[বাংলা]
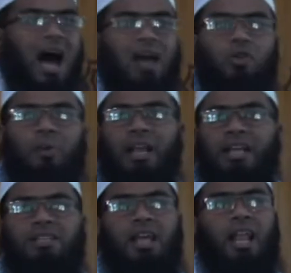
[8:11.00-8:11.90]
আদম
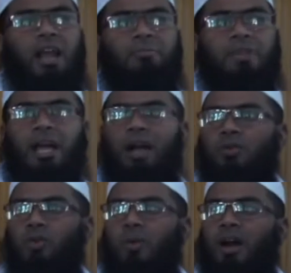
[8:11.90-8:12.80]
আলাইসাল্লাম থেকে
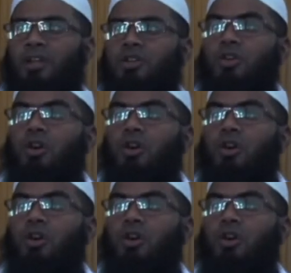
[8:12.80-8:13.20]
কুরবানি শুরু